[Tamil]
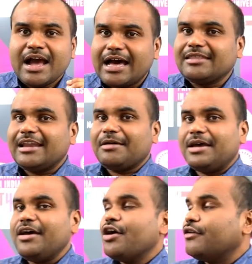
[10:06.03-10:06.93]
அது
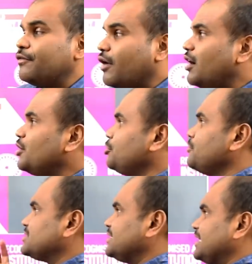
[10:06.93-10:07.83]
இல்லாமல் வேர்ல்டு
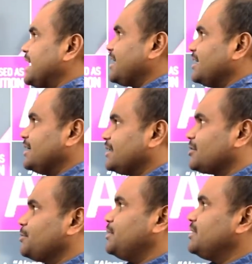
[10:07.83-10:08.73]
யூனிவர்சிட்டி ரேங்கிங்கில்
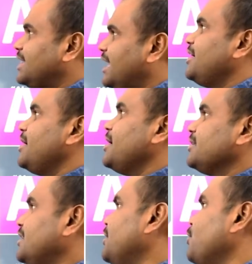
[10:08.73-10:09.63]
எடுத்துகிறப்போ த
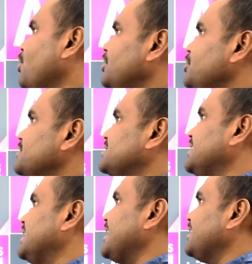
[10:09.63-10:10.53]
த வேர்ல்டு
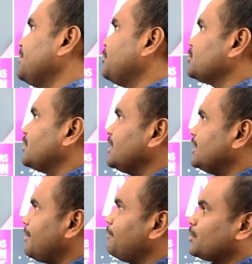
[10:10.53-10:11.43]
யூனிவர்சிட்டி ரேங்கிங்கை பொறுத்த வரைக்கும்
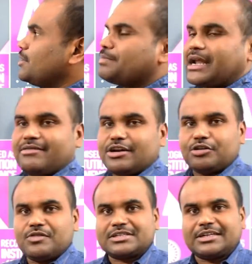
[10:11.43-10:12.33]
நம்பர் ஒன் ப்ரைவேட்
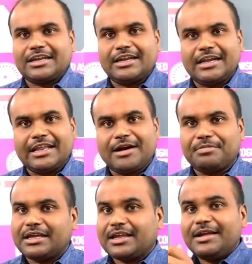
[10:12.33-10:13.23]
யூனிவர்சிட்டி இன் இந்தியா
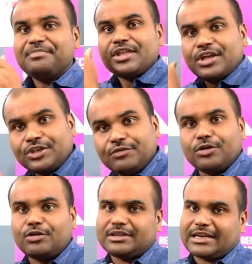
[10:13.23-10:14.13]
அப்படிங்கிற
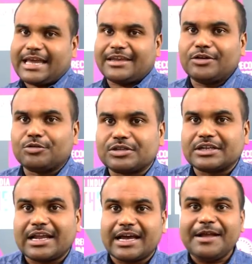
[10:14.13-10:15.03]
இவங்களும் அந்த ரேங்கிங்
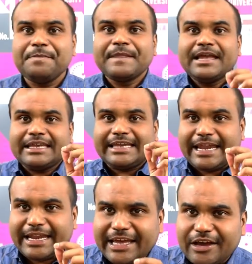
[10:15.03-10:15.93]
கொடுத்துருக்காங்க
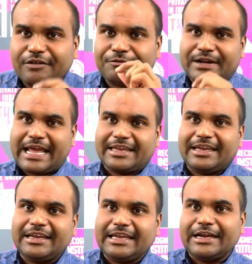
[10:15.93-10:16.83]
என்ஐஆர்எஃப்
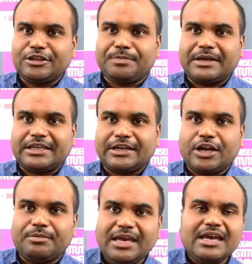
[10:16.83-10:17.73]
ரேங்கிங் நீங்கள் எடுத்து
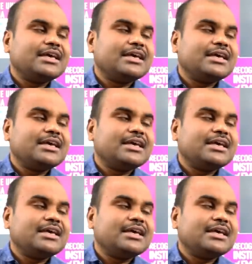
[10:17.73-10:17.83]
பார்த்தீங்கனாலுமே